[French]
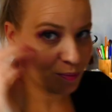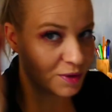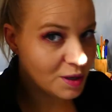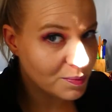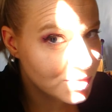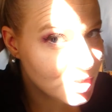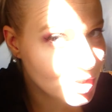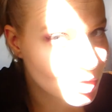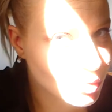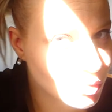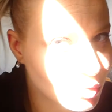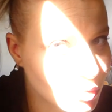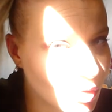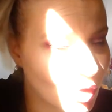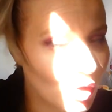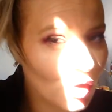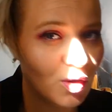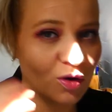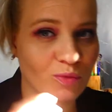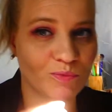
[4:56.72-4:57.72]
ma petite
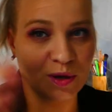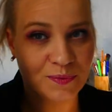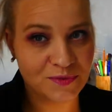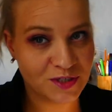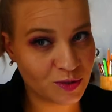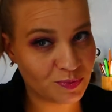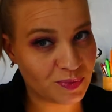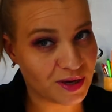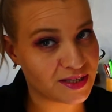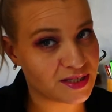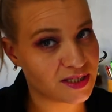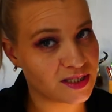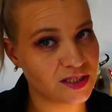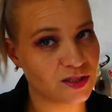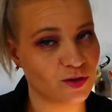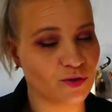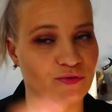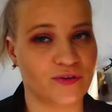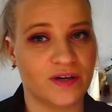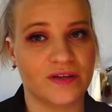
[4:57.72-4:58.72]
couleur, ma petite
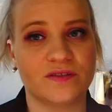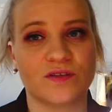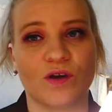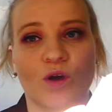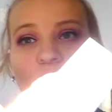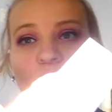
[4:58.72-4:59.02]
patine en fait.